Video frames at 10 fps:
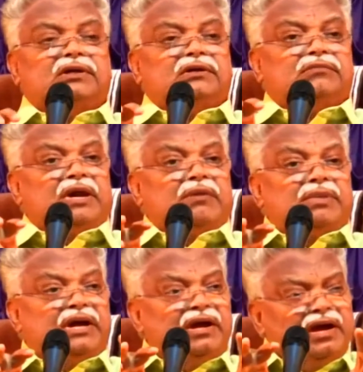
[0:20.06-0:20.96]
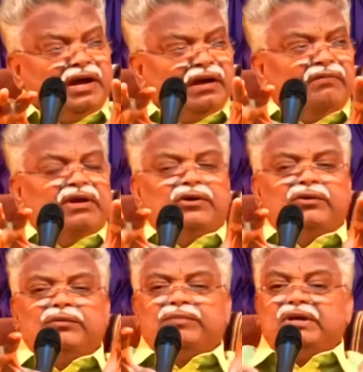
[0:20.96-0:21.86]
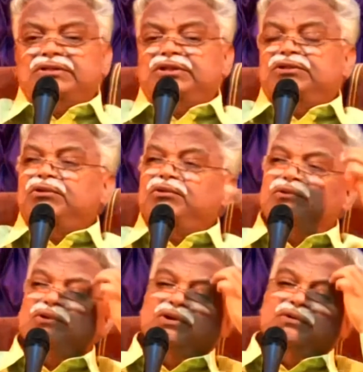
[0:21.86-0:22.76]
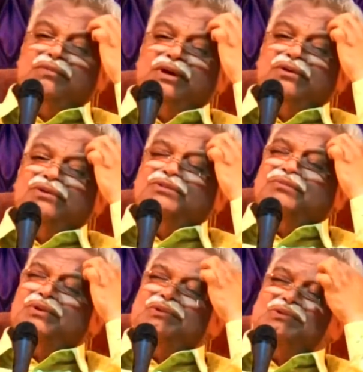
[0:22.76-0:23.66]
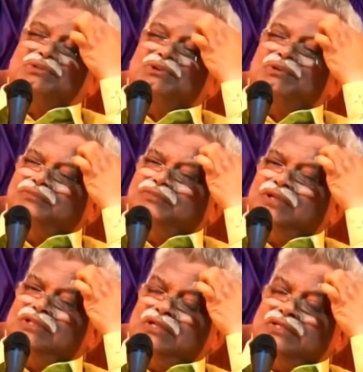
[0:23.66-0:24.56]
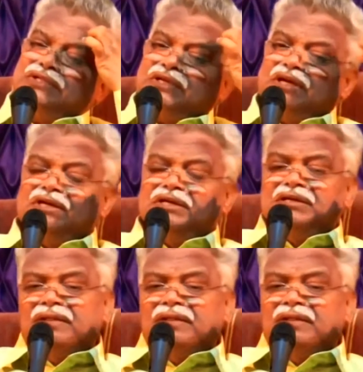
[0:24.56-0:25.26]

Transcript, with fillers: మరి భయంకరమైనటువంటి పరిస్థితులు మరి ఈరోజు మనం చూస్తున్నాం మరి జాన్సన్ గారిని